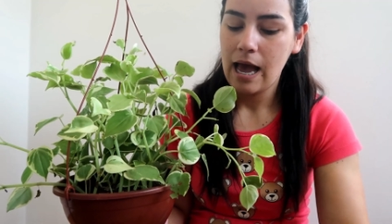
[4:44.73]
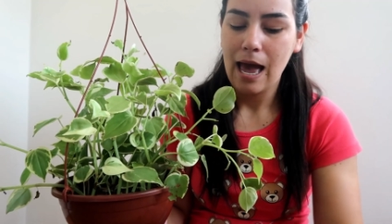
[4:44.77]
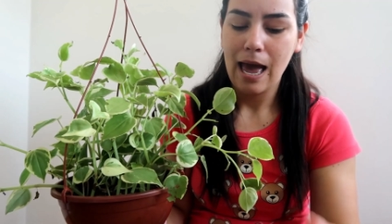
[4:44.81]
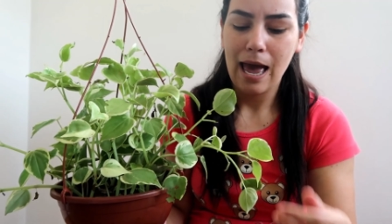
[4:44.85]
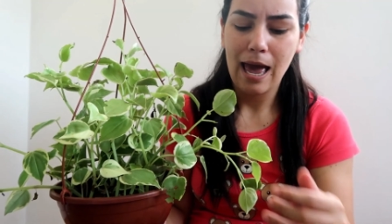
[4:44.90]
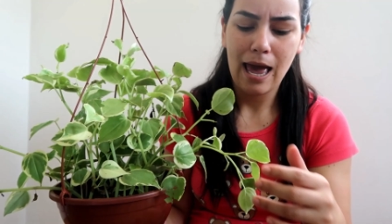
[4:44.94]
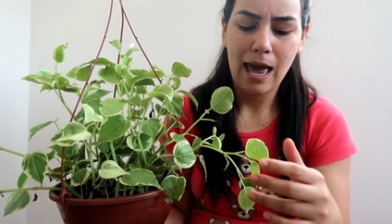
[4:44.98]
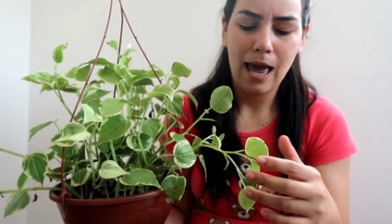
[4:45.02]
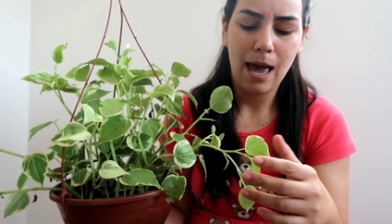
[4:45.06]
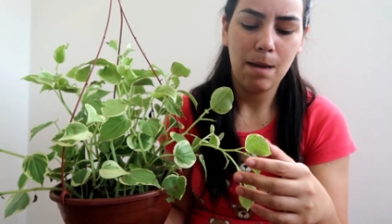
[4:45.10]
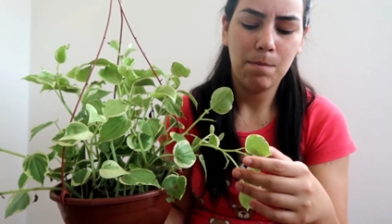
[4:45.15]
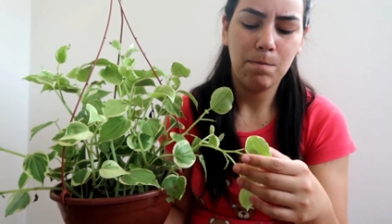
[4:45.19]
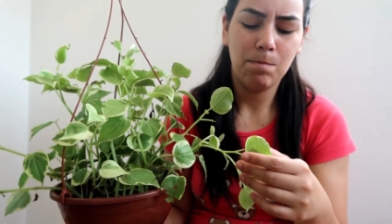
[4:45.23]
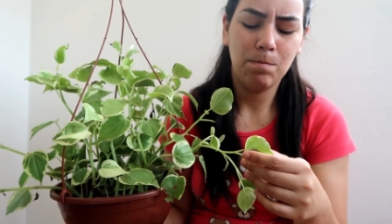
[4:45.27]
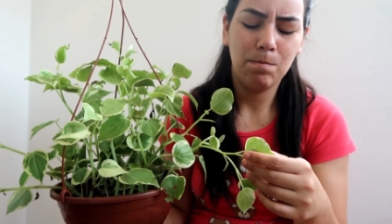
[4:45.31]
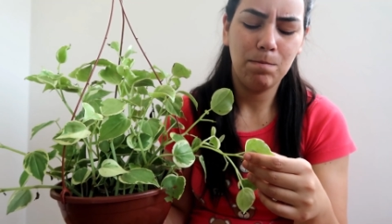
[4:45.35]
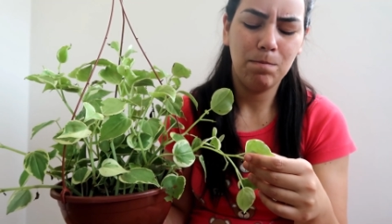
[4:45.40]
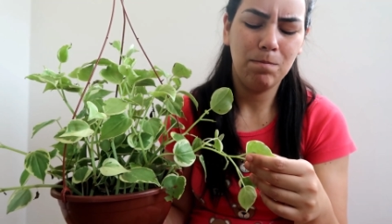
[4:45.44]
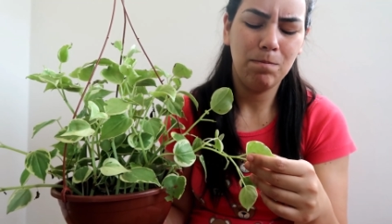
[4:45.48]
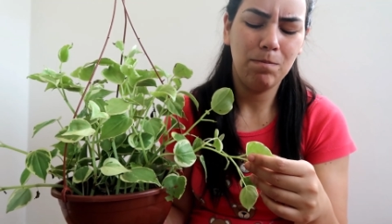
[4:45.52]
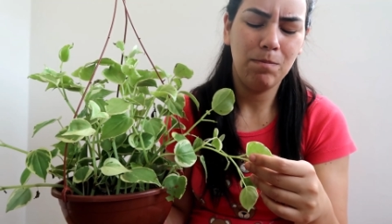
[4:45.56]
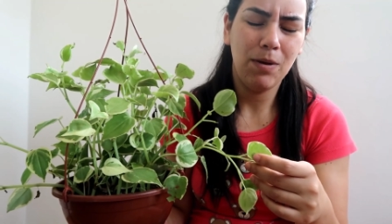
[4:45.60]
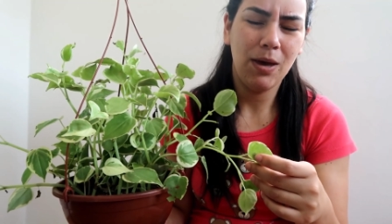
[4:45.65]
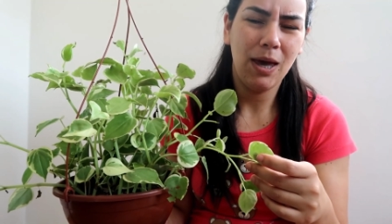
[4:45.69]
É
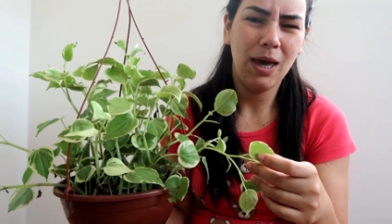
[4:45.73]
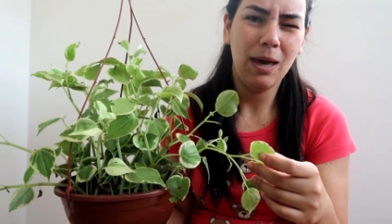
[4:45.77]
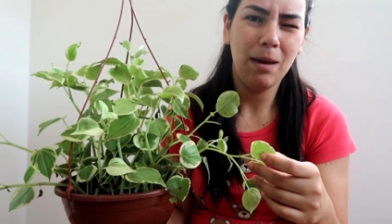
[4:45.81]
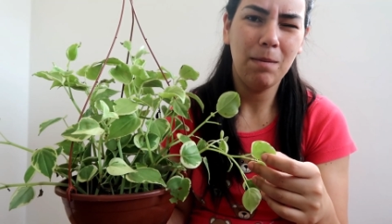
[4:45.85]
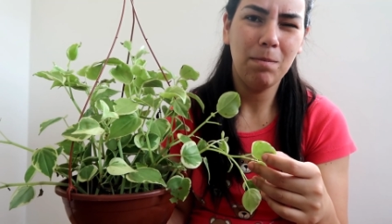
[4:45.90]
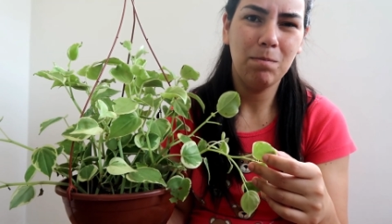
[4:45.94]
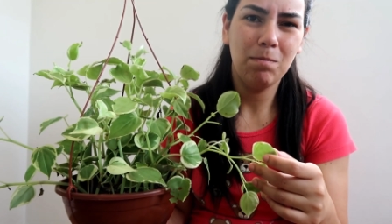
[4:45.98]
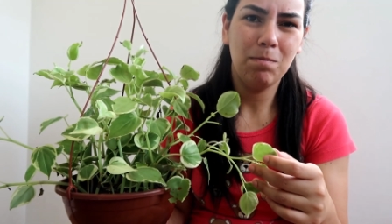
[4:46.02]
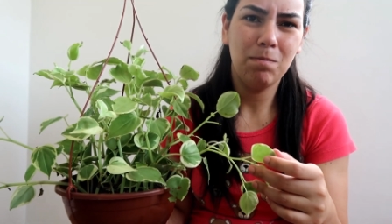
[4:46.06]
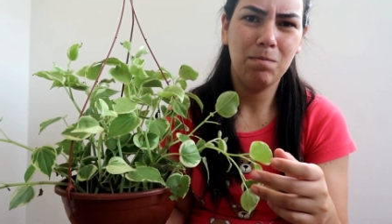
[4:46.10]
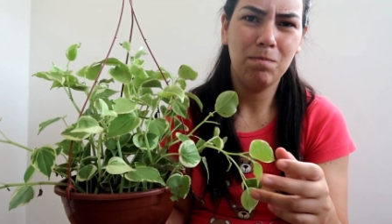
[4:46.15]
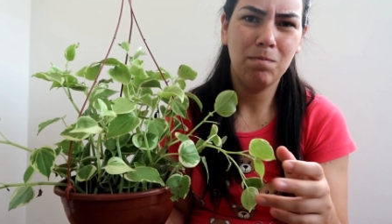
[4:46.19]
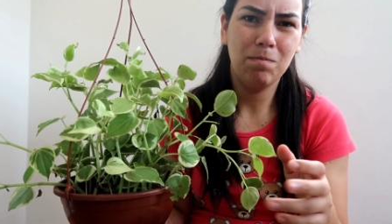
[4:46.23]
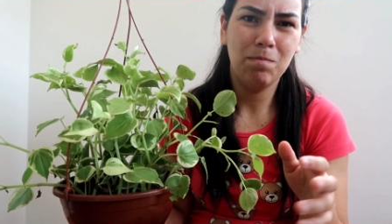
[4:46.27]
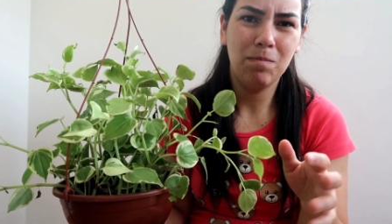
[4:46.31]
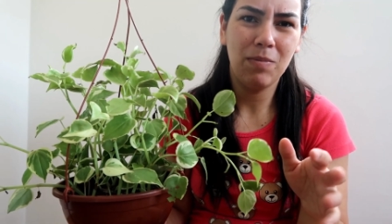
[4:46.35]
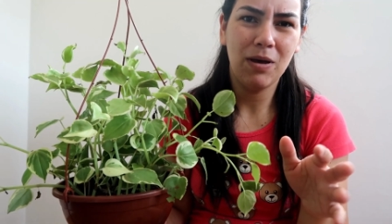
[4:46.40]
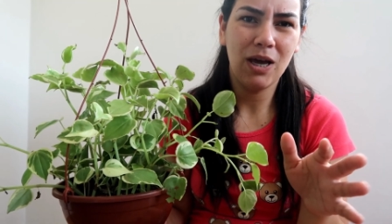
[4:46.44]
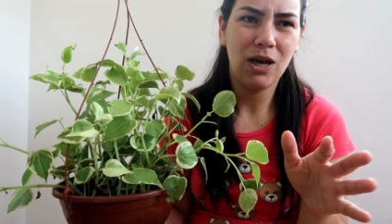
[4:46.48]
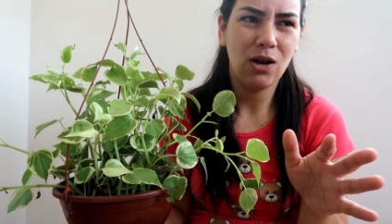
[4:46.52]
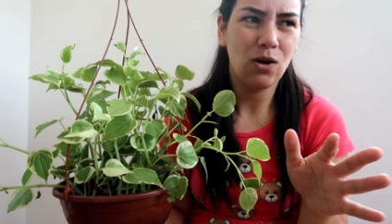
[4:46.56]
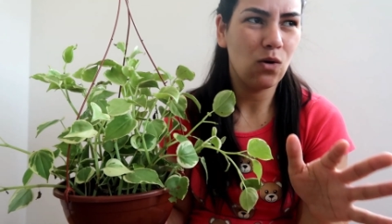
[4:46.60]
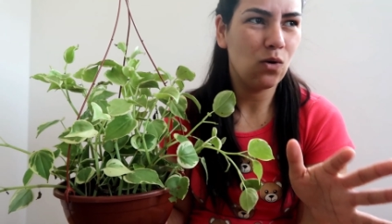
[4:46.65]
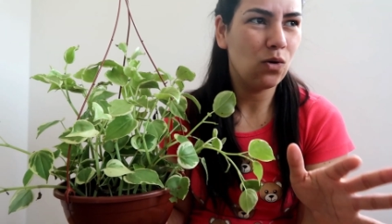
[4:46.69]

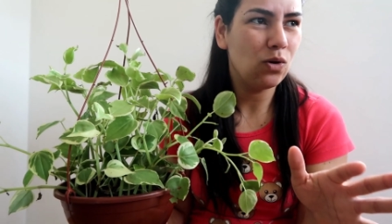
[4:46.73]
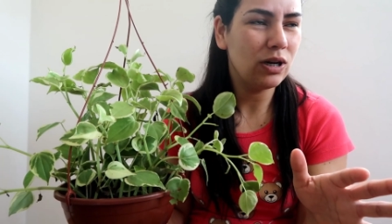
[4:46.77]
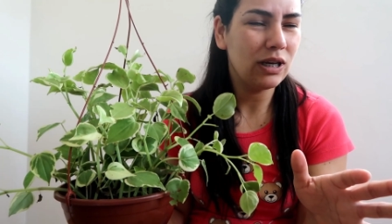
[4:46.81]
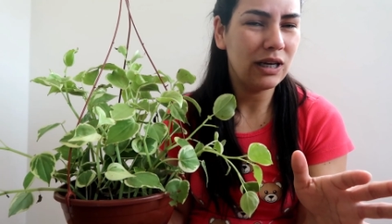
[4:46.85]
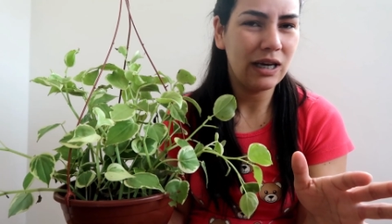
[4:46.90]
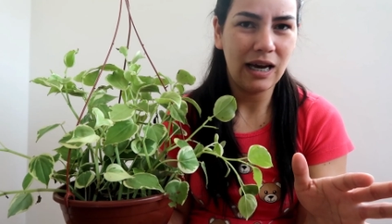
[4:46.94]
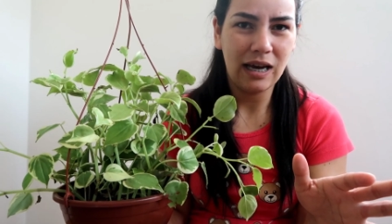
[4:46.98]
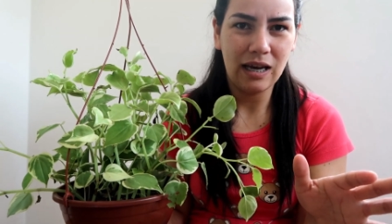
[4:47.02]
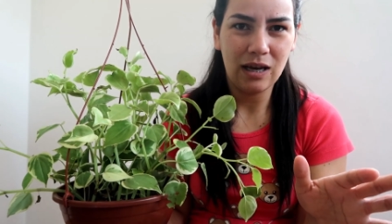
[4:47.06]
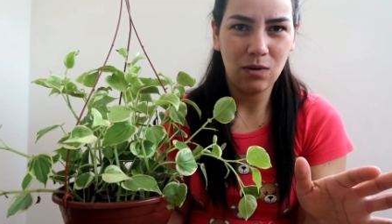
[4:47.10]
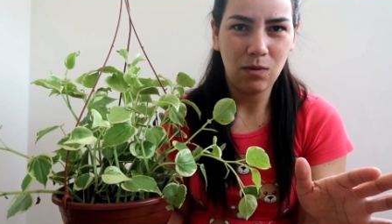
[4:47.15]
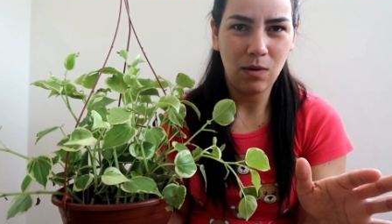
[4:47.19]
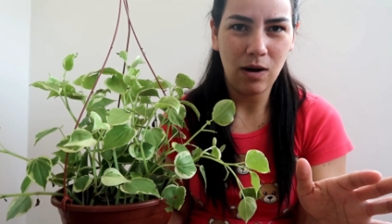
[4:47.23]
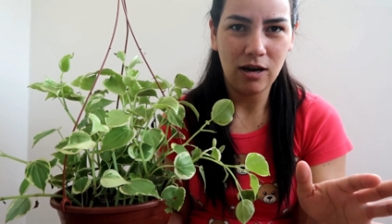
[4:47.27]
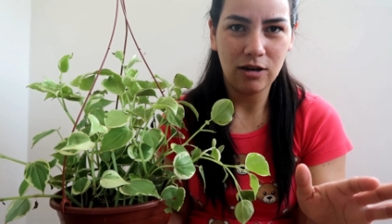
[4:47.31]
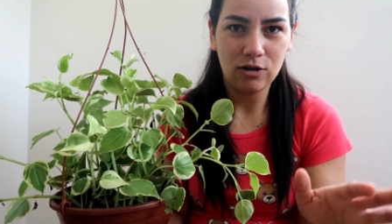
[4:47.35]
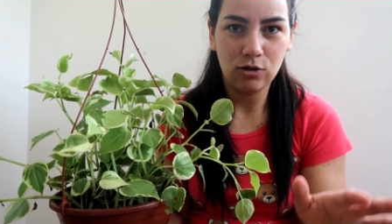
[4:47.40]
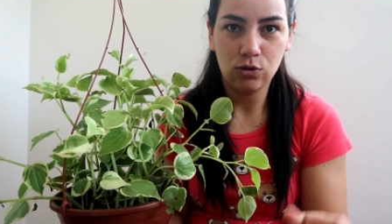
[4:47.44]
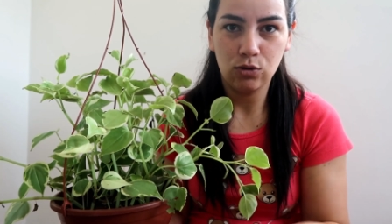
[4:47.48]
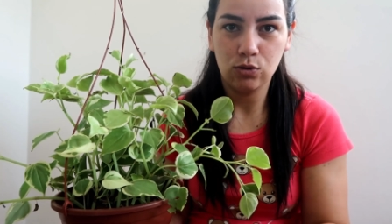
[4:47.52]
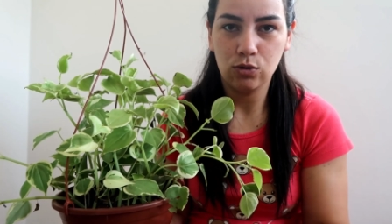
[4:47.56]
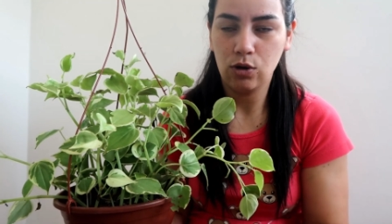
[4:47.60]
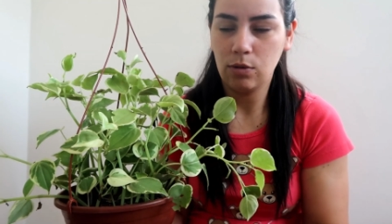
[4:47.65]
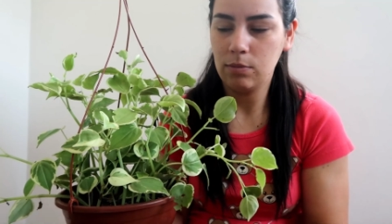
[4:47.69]
peperônia, eu
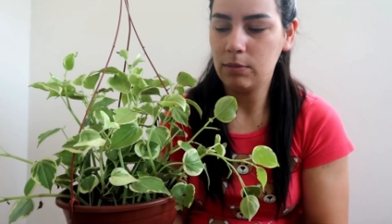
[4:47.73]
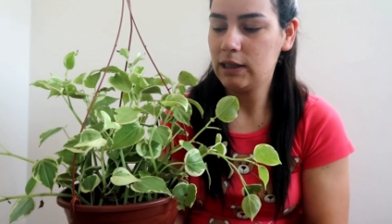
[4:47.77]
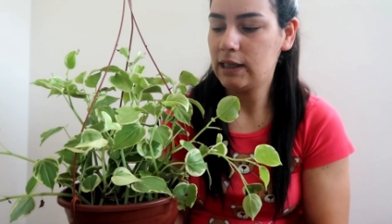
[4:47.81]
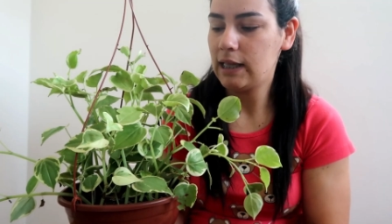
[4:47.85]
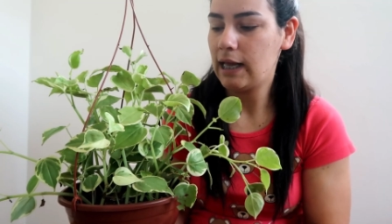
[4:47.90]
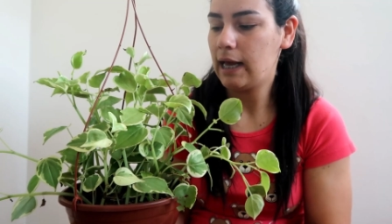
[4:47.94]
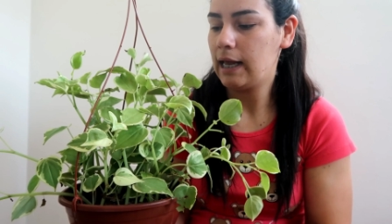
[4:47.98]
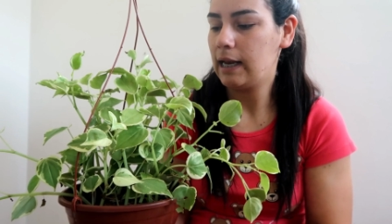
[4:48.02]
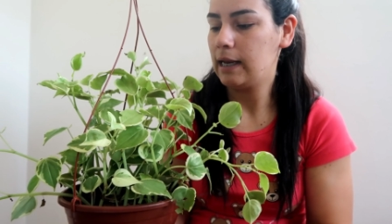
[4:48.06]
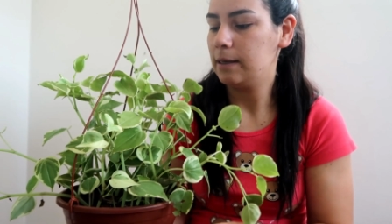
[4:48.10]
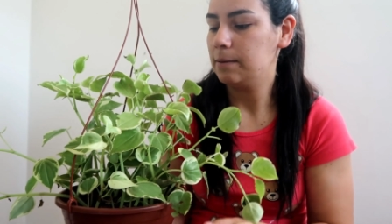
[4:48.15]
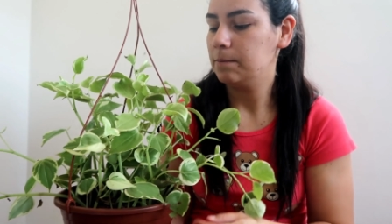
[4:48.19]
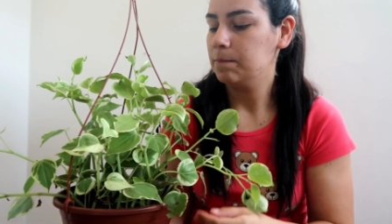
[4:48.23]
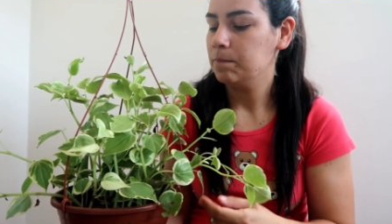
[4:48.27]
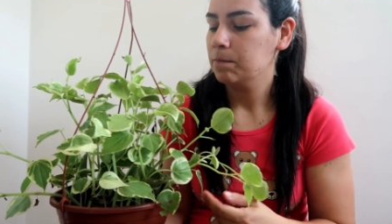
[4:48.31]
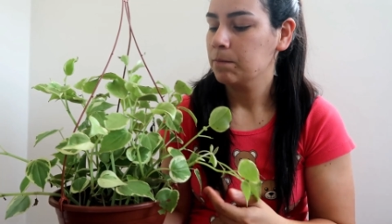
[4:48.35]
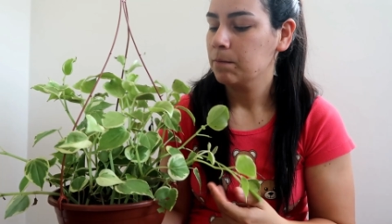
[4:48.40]
acho o nome dela.